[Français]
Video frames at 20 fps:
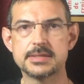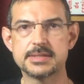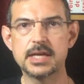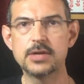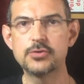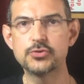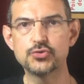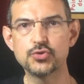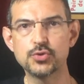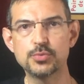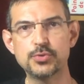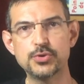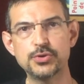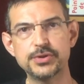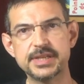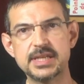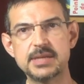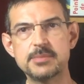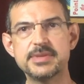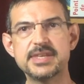Salut tout le
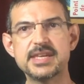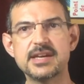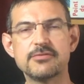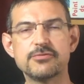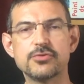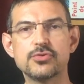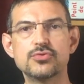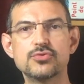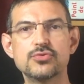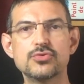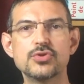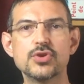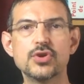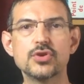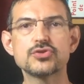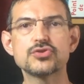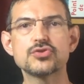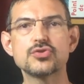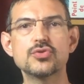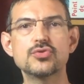monde et bienvenue
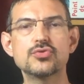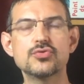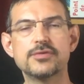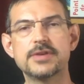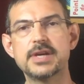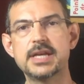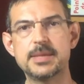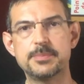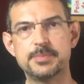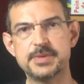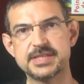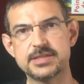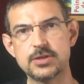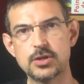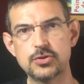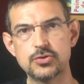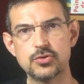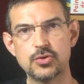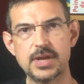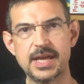dans ce nouvel
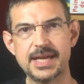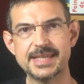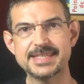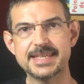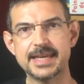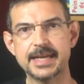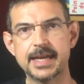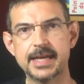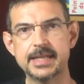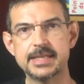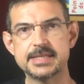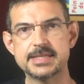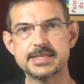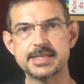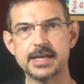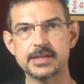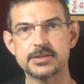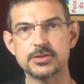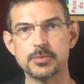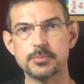épisode de la saga des
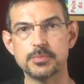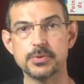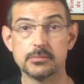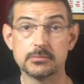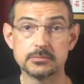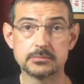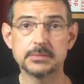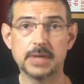startups.